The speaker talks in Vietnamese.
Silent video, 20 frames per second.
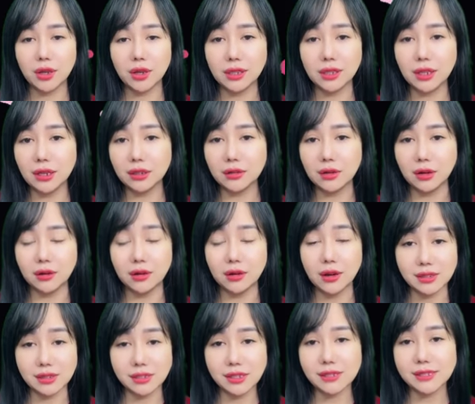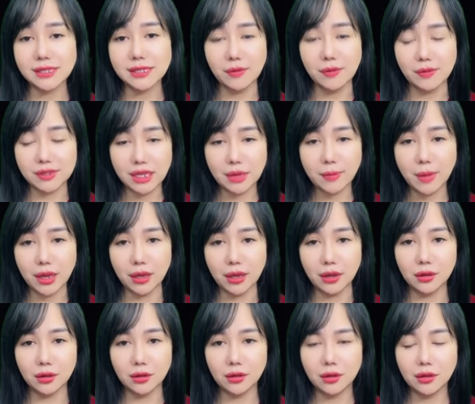Về tới nhà, Hứa Gia Kỳ
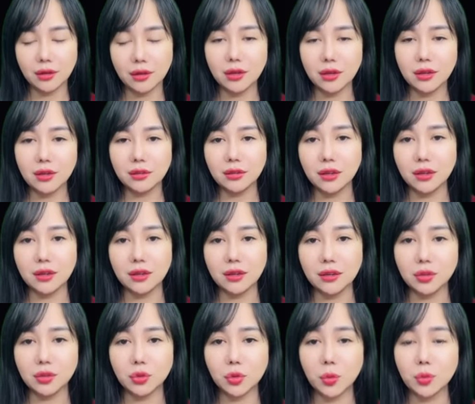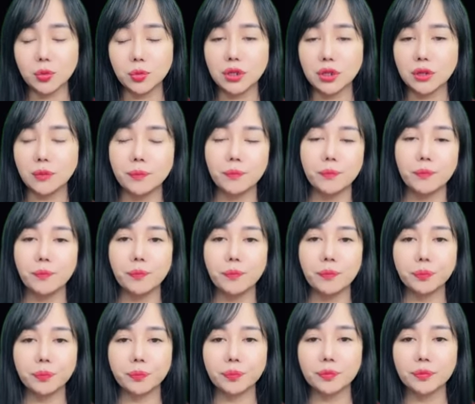nhận được điện thoại của Trình Huy.
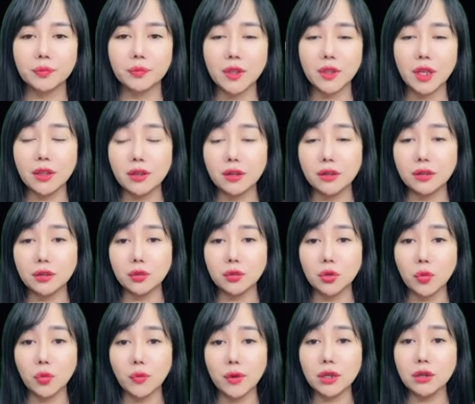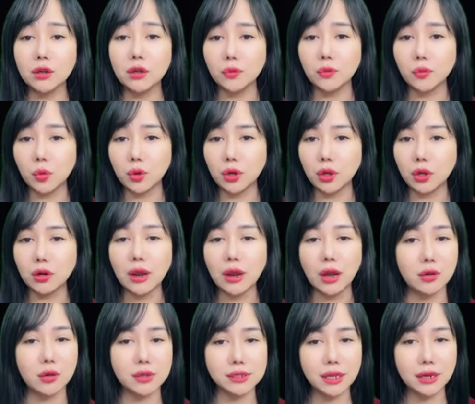Alo, tôi nghe đây. Em đang ở
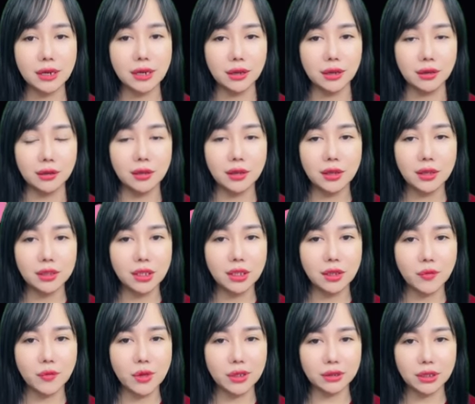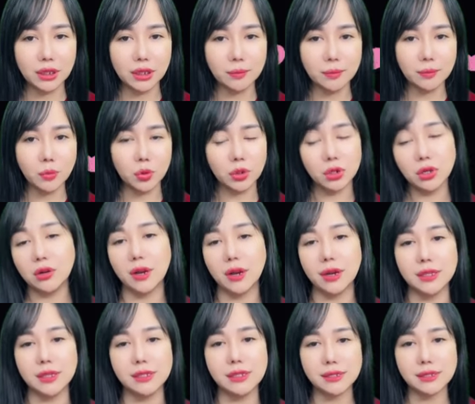đâu vậy? Anh... Có
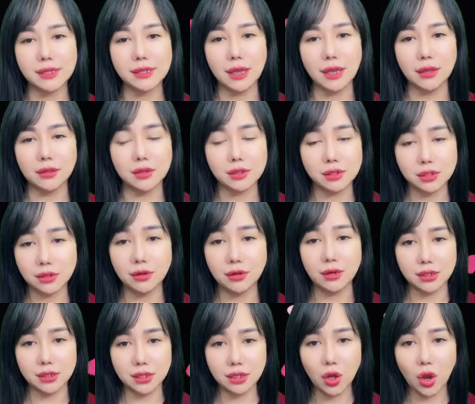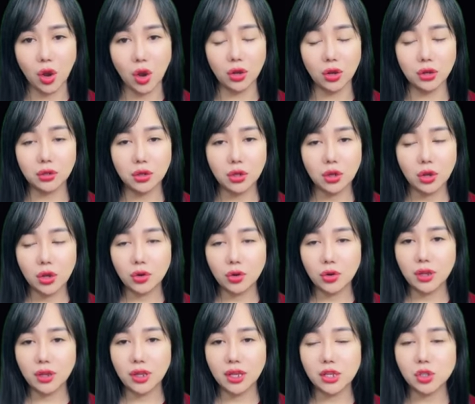gì thì nói đi, không tôi tắt máy đấy.
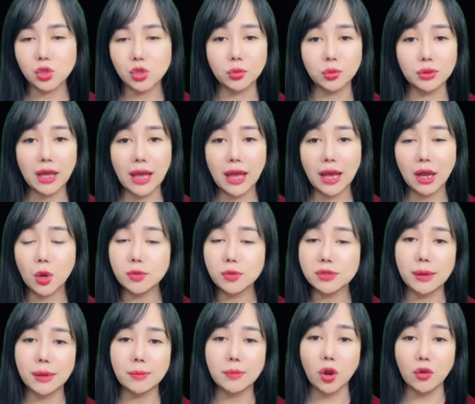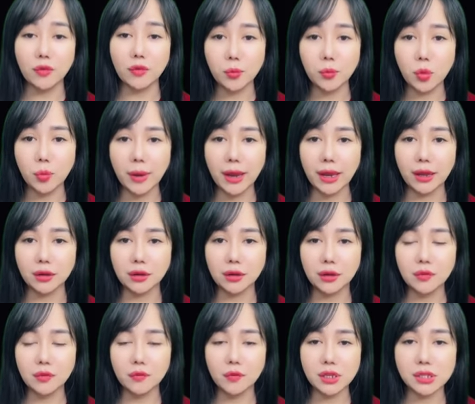Anh đói mà, em có
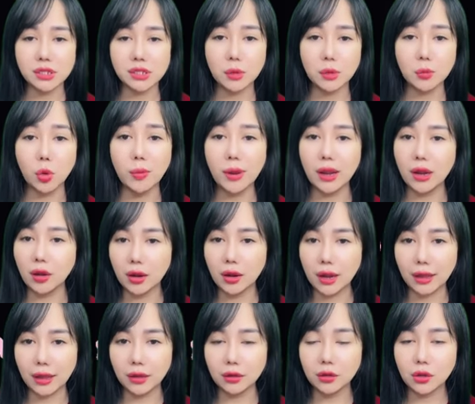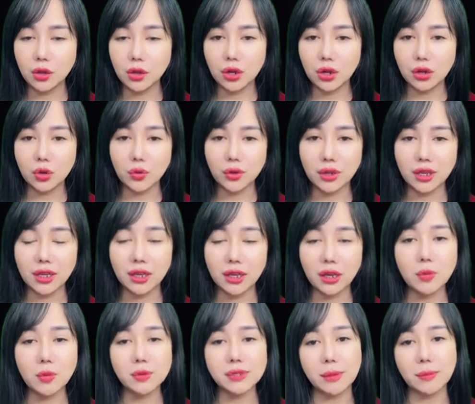thể tới đây một chút không? Mình ăn tối cùng
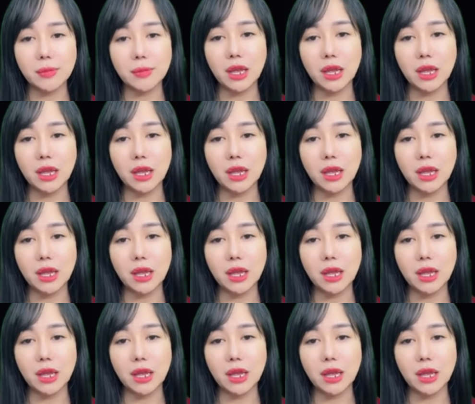nhau.